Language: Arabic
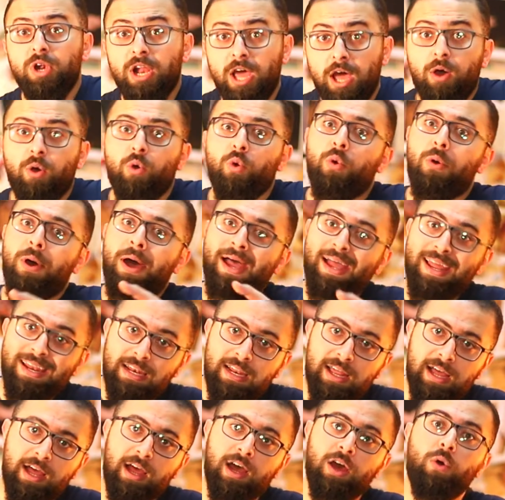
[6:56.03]
لا
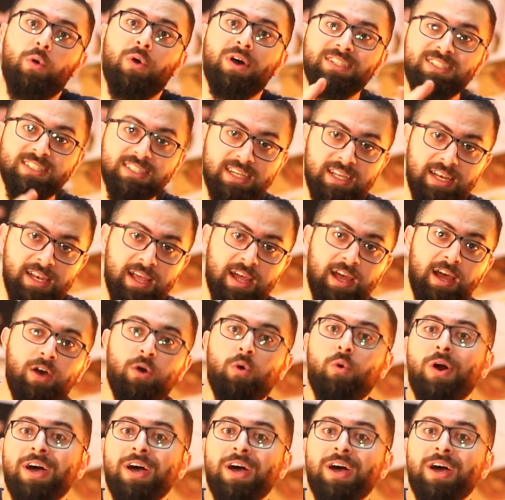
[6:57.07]
واحلها واسقلها